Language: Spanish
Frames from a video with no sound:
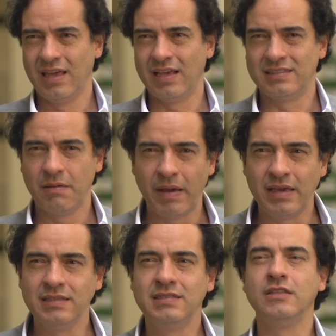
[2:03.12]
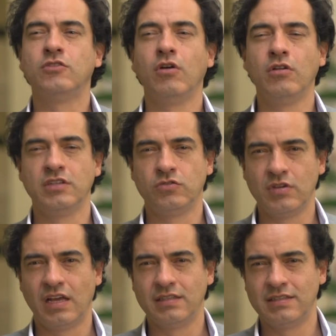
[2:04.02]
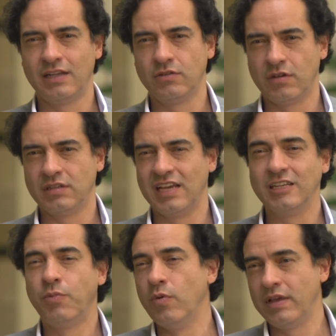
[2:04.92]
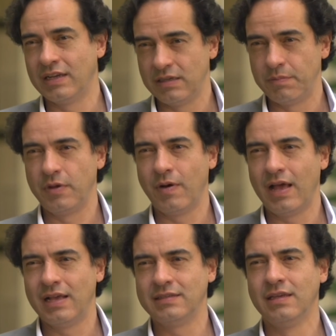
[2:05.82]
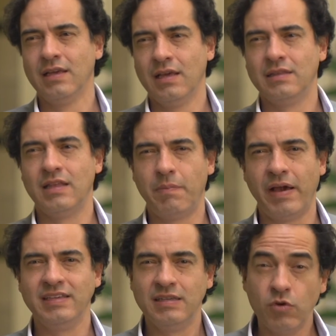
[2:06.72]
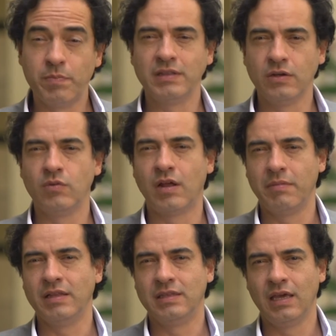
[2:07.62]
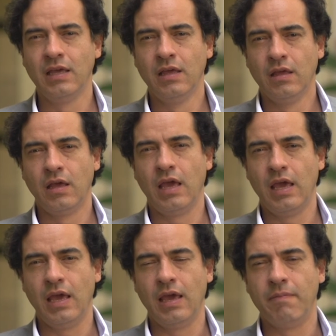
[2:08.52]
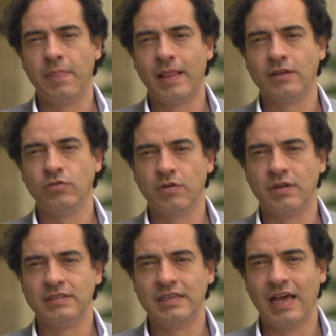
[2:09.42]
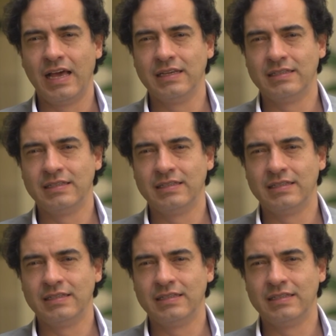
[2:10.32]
este país, si todos los estudiantes de las universidades públicas y privadas del país, y muy particularmente eh, las universidades